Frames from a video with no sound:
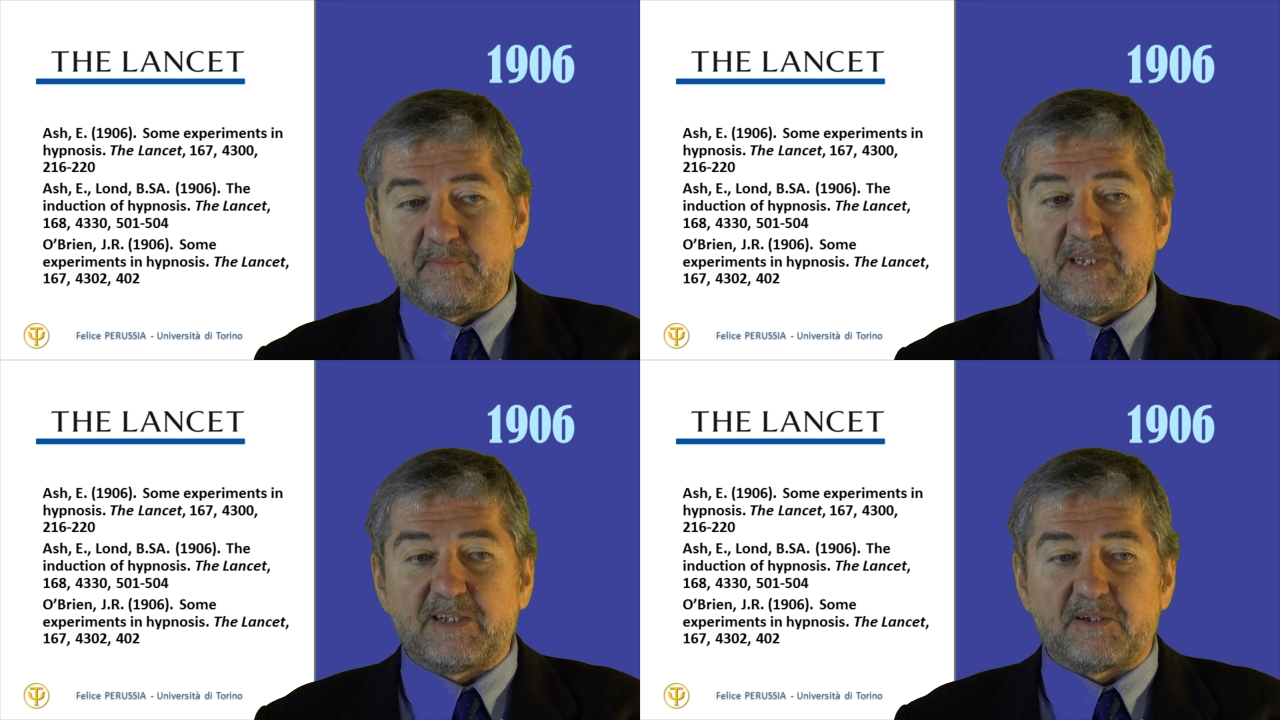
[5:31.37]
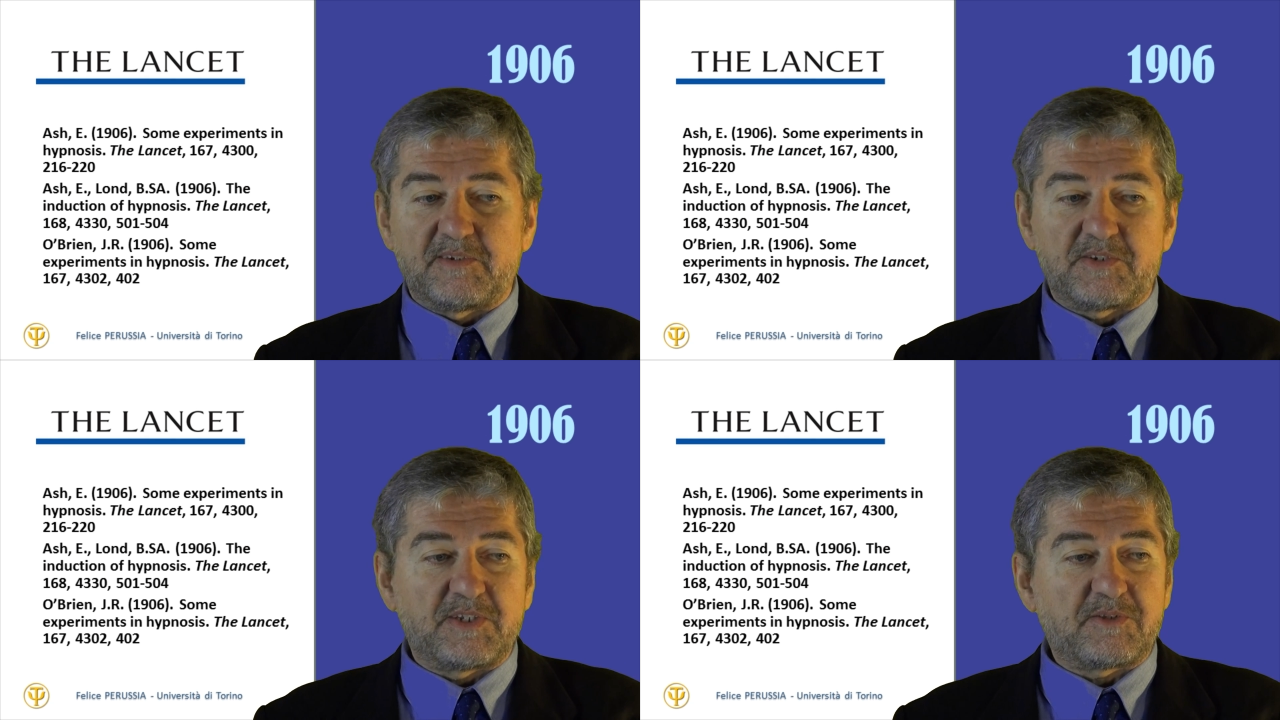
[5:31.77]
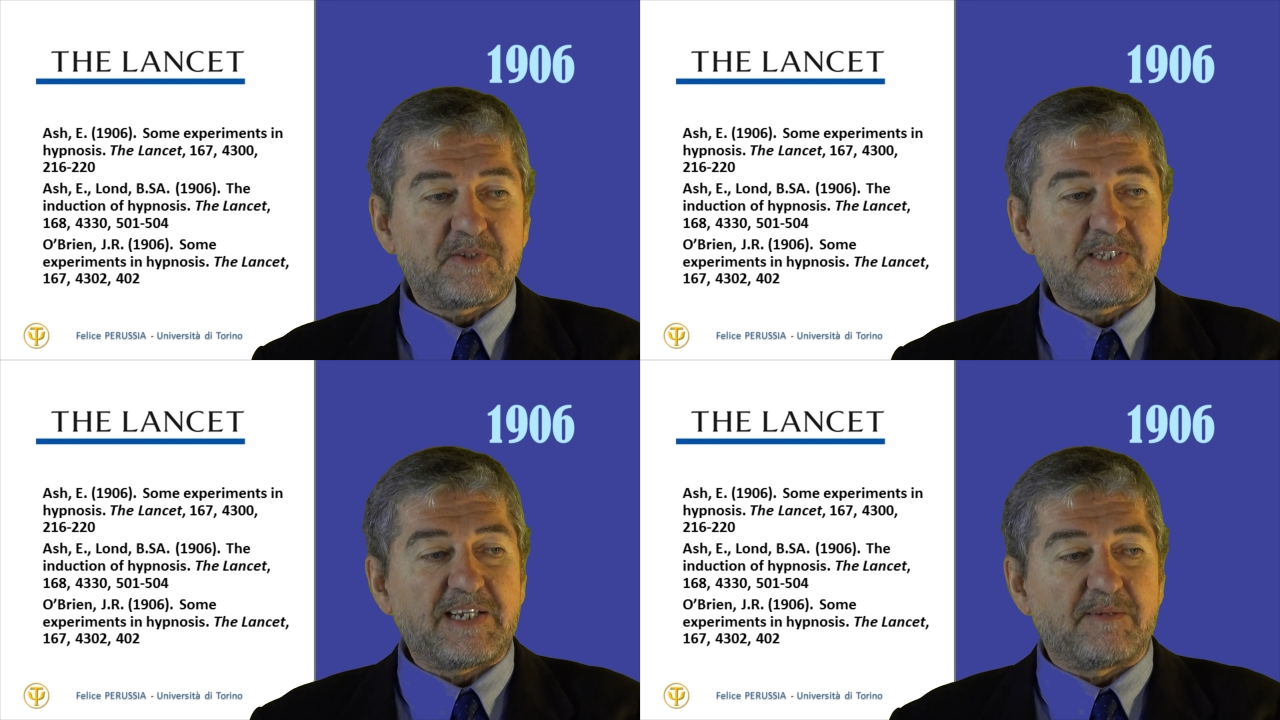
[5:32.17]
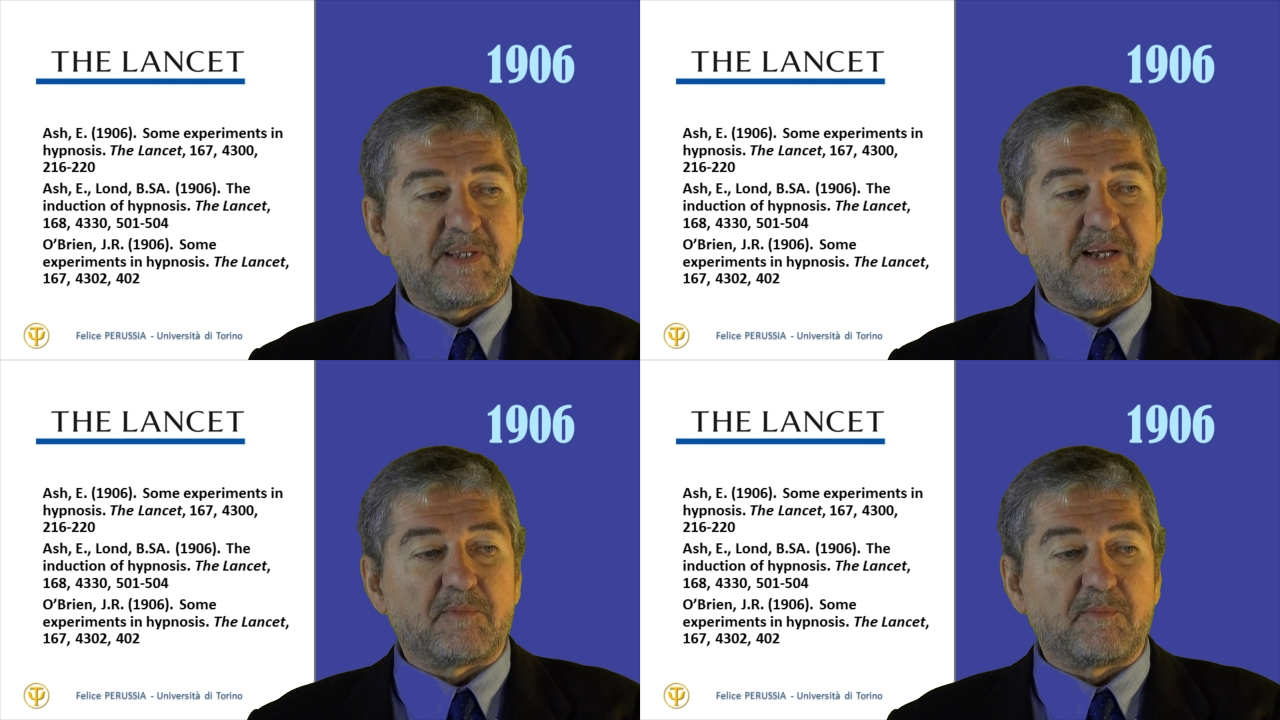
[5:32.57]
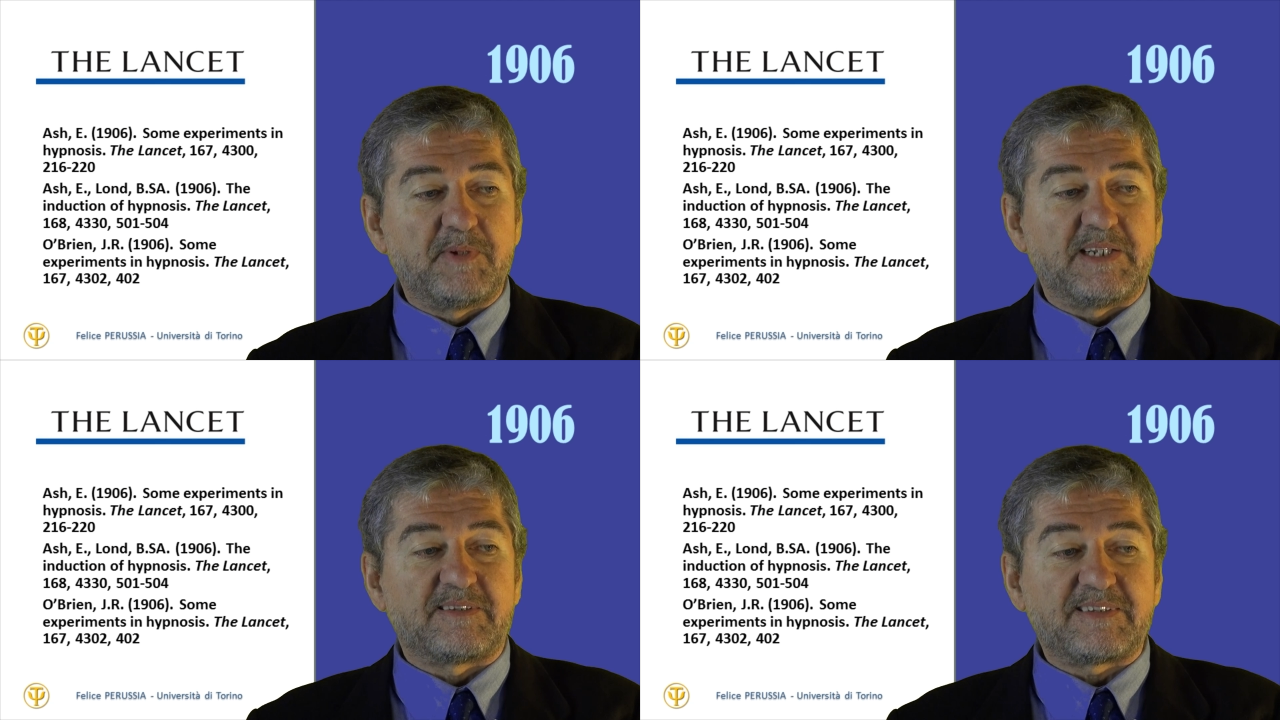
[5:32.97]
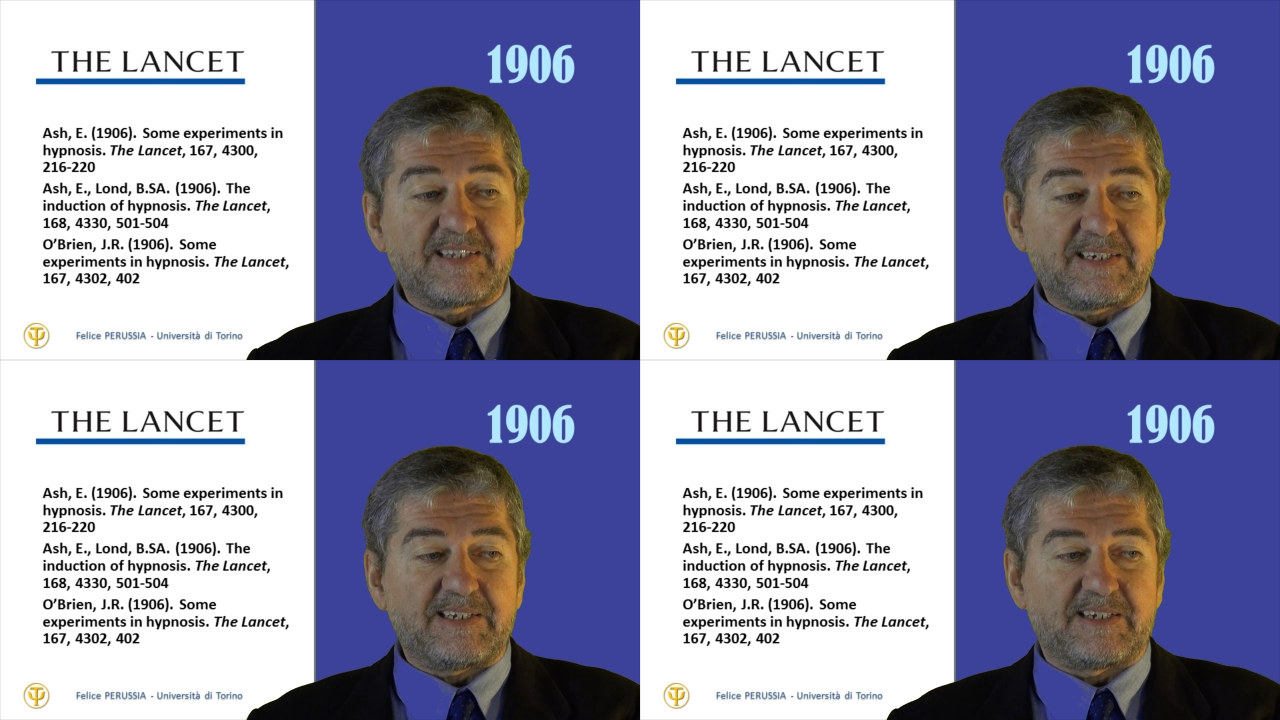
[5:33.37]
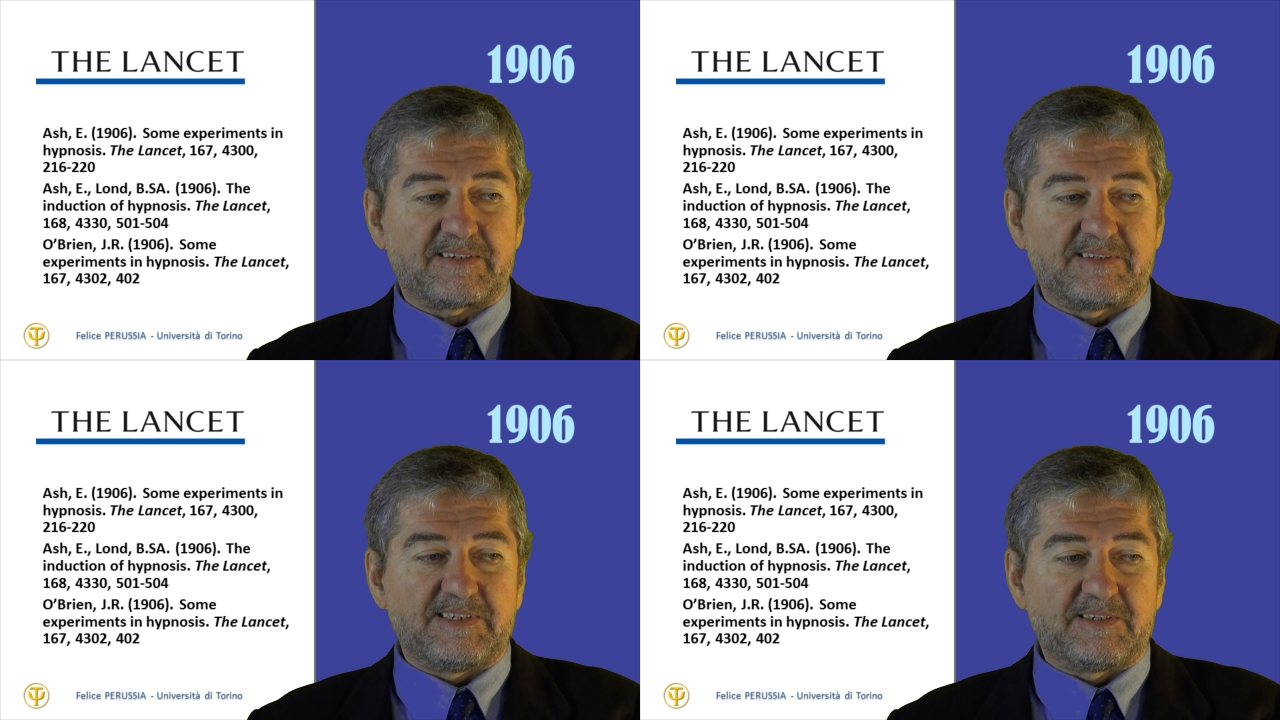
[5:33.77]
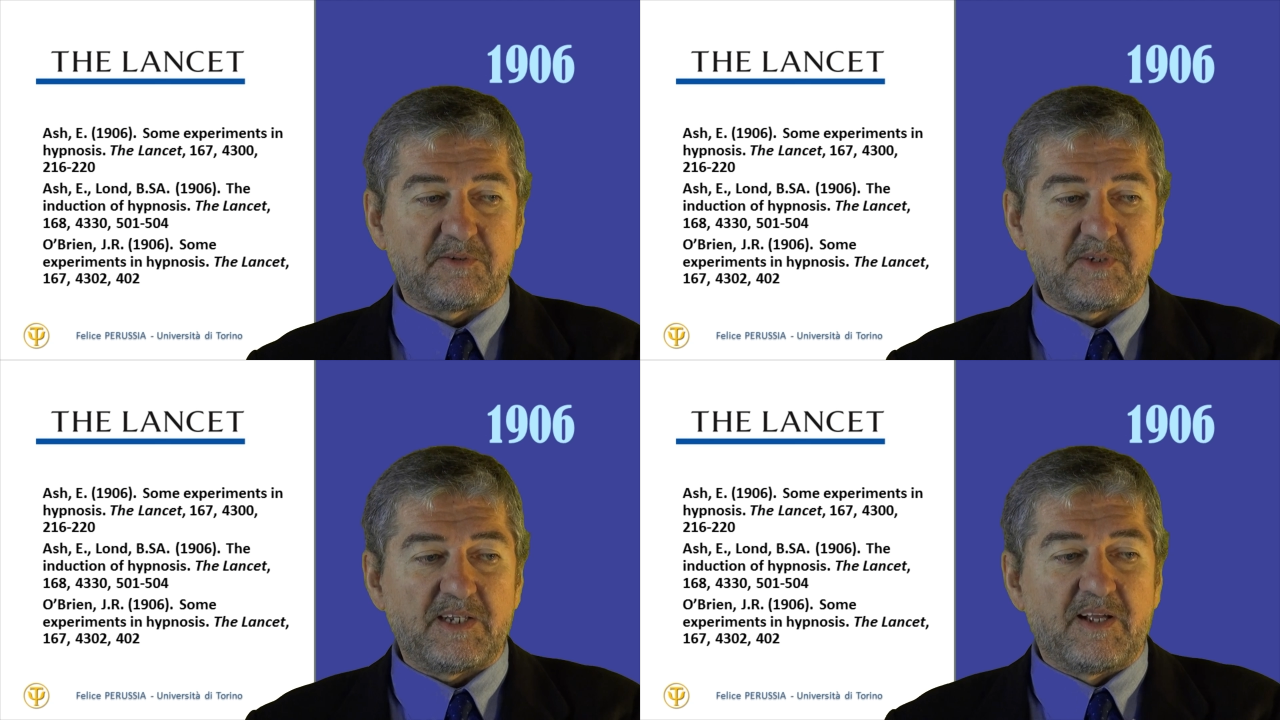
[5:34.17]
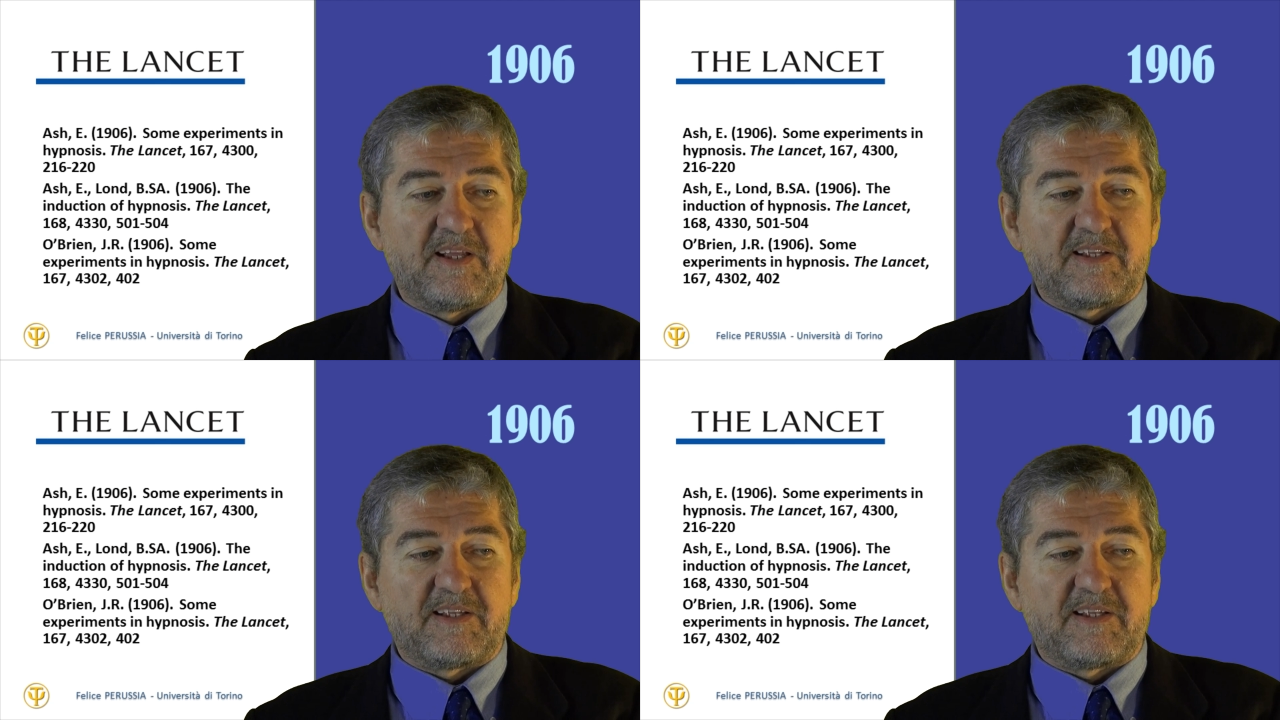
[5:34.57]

1906 abbiamo ben tre articoli